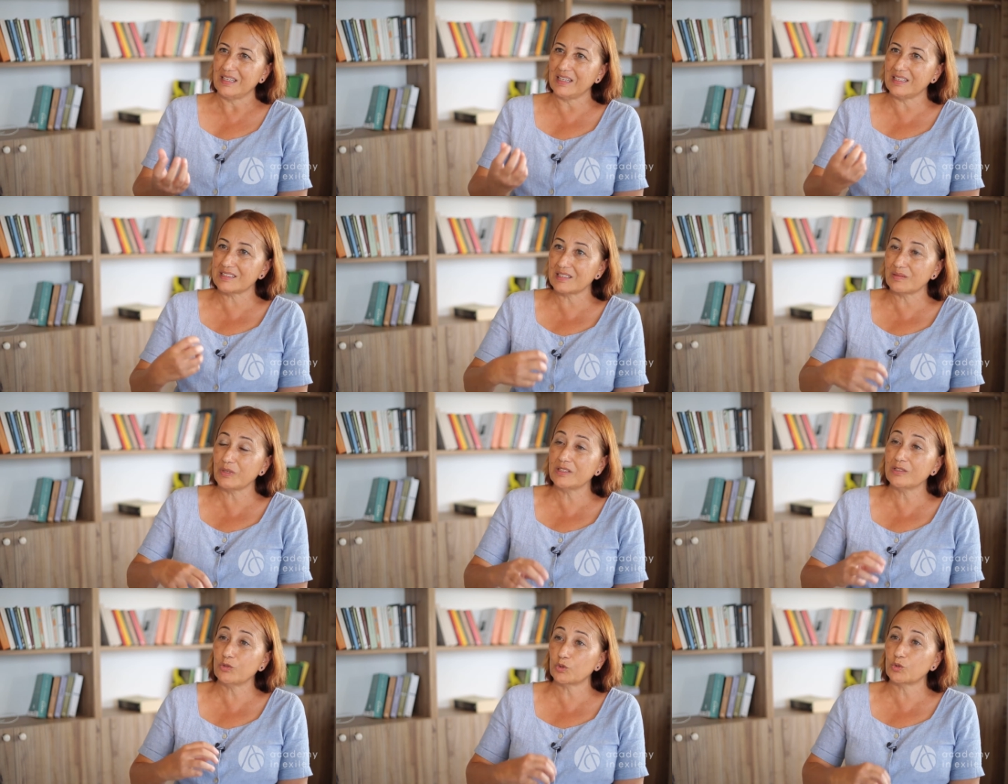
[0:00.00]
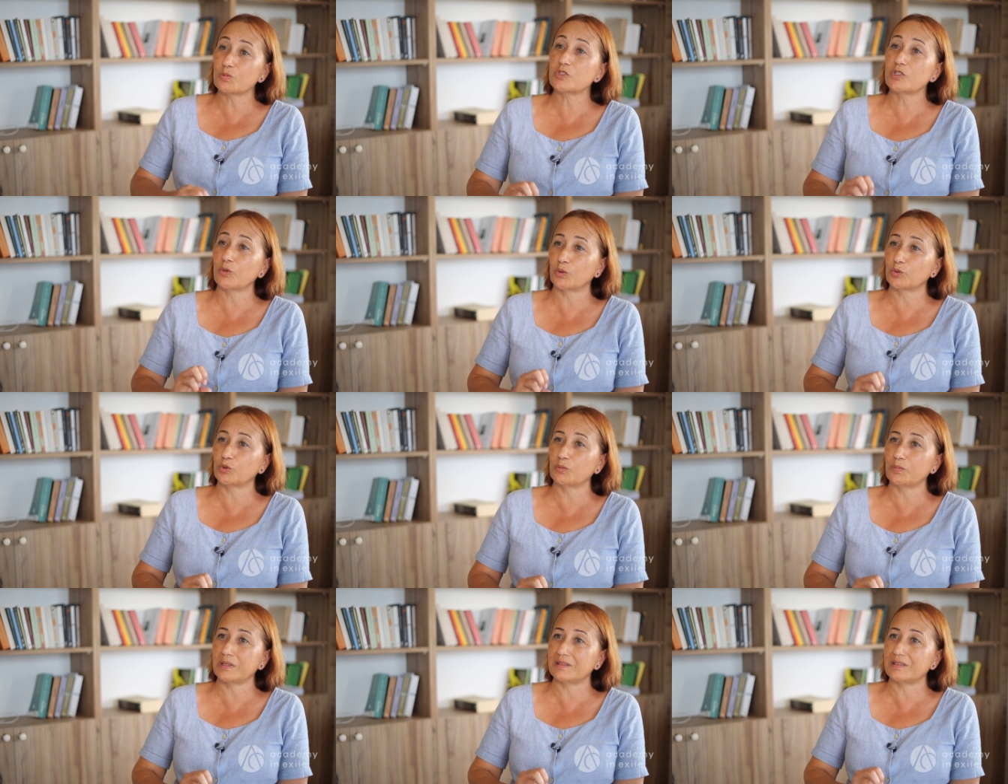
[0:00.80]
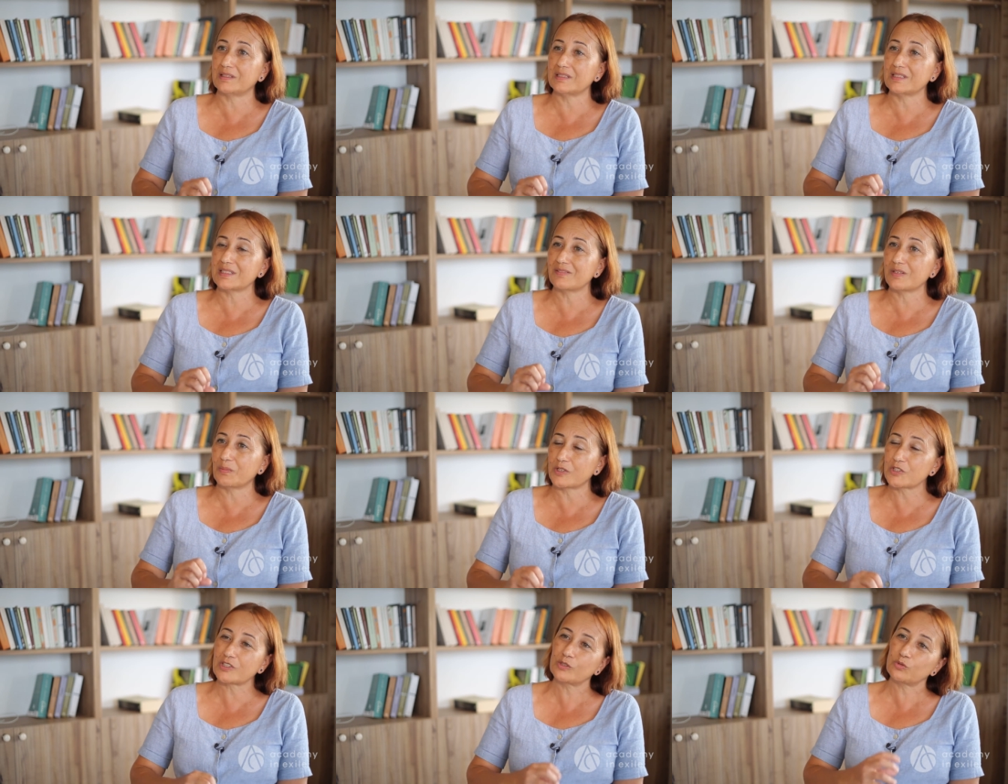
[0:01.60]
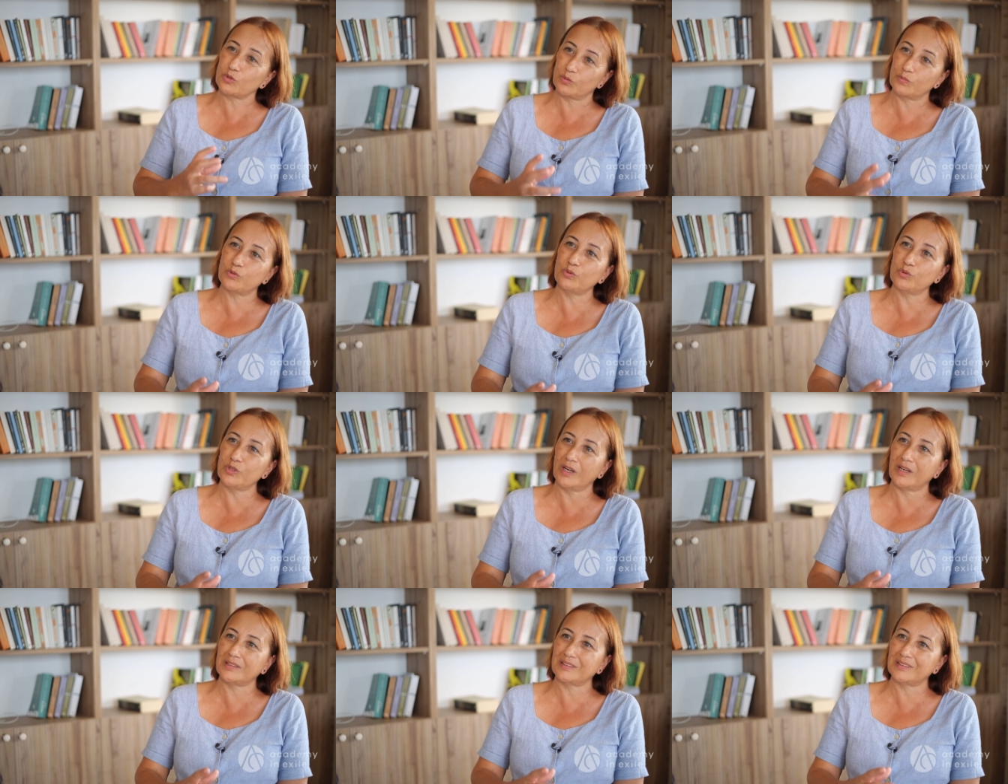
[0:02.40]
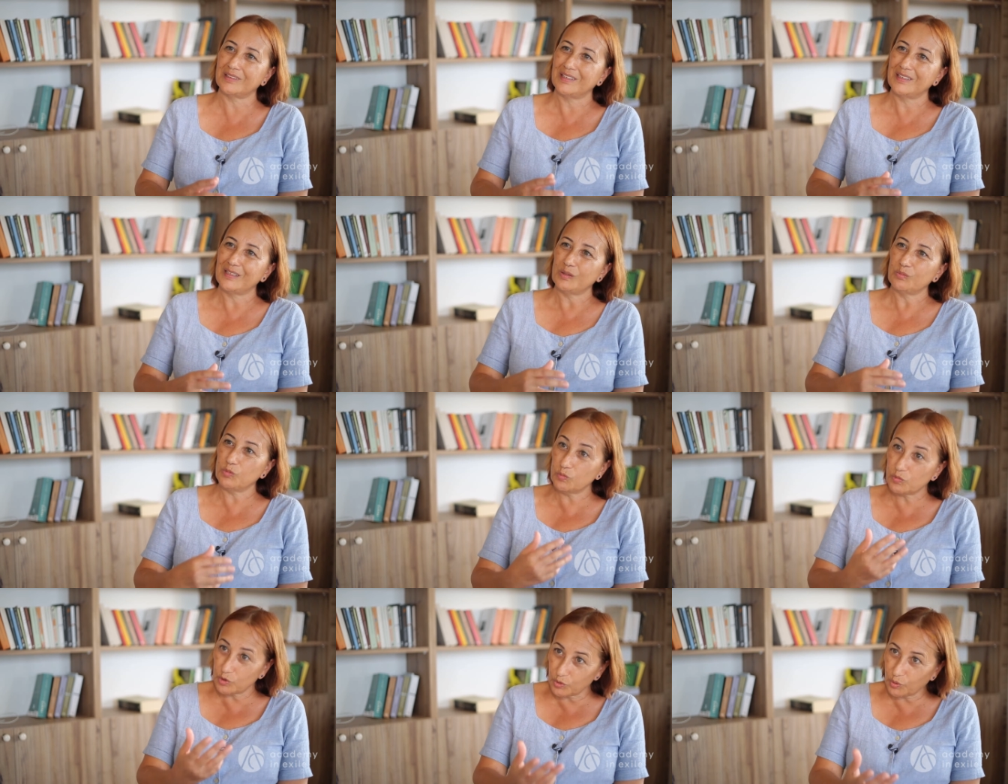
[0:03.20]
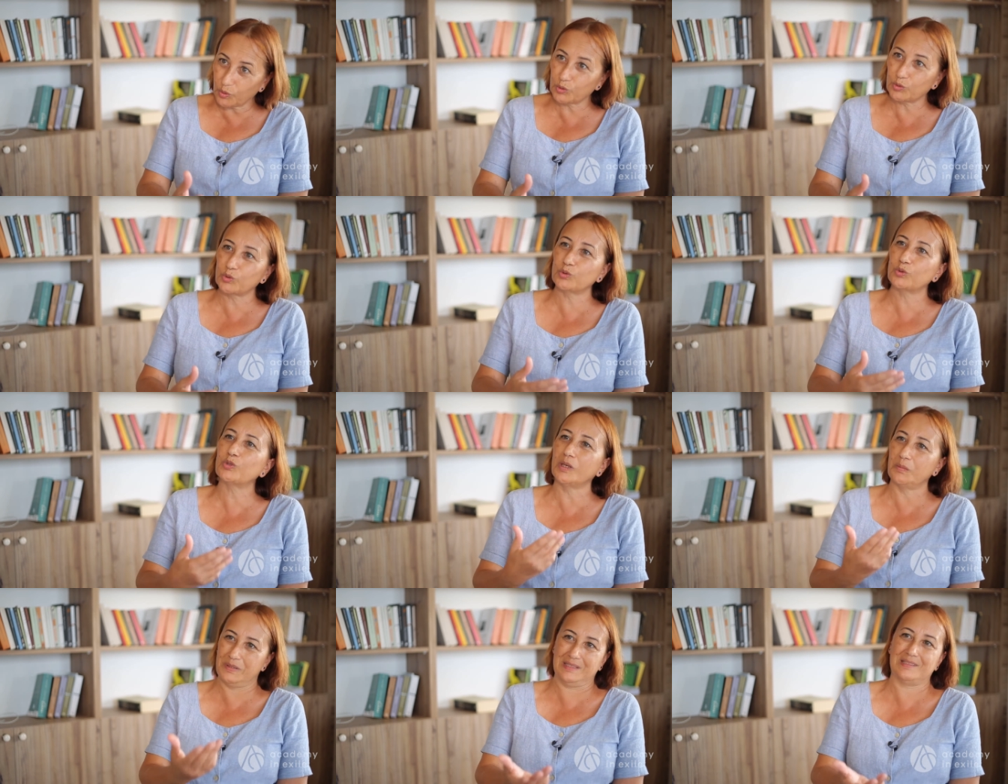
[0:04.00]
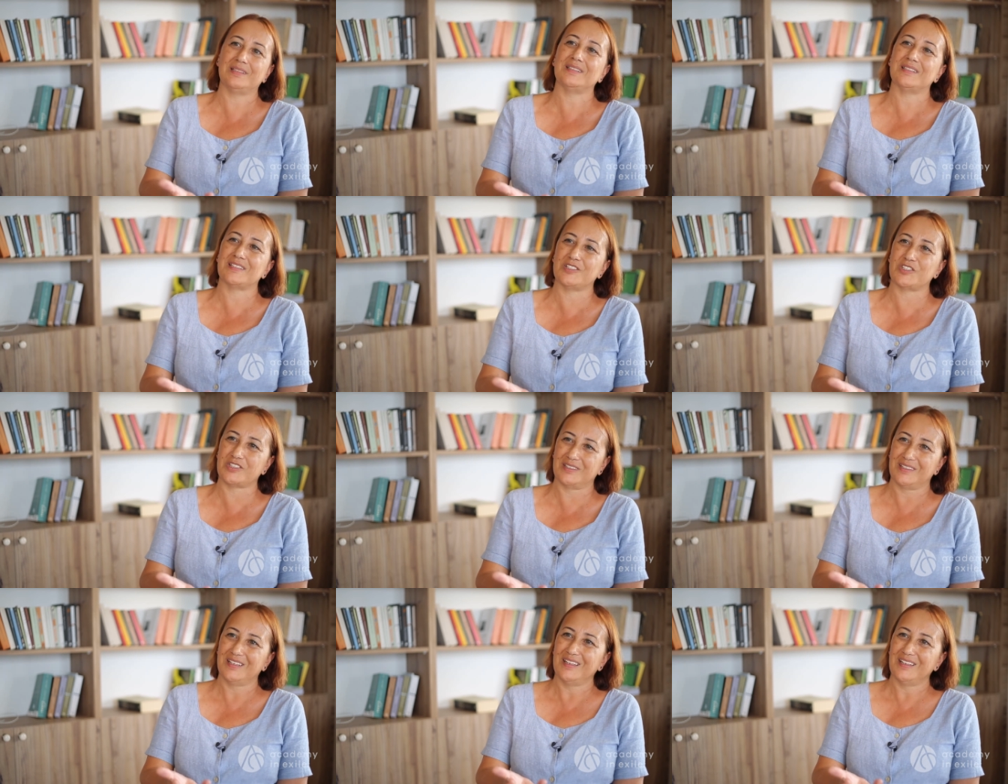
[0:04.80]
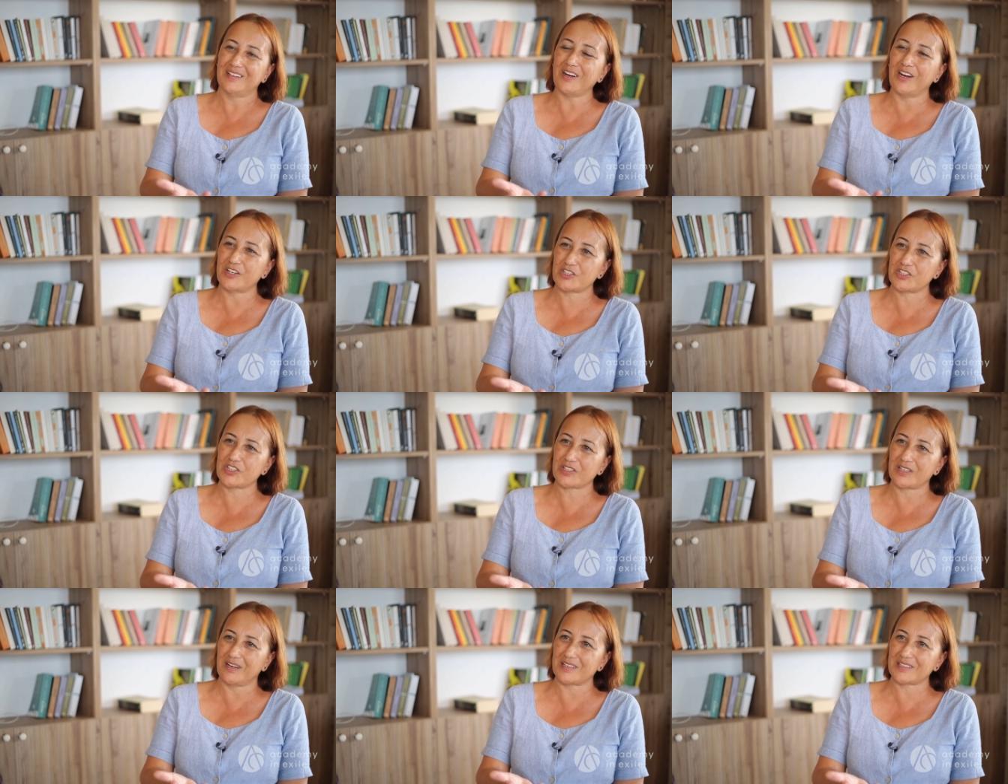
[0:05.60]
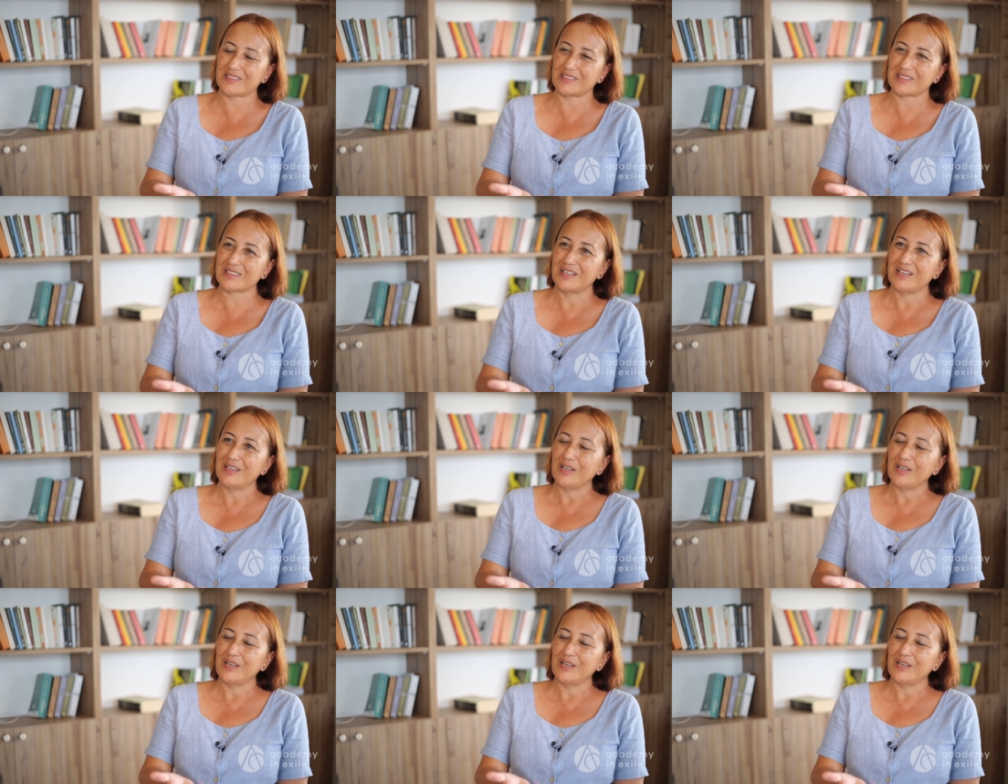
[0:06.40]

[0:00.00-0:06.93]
ezilmenin kötü bir şey olduğunu bildiğiniz ve başka türlü bir dünyanın mümkün olduğunu da bildiğiniz için karşı çıkarsınız.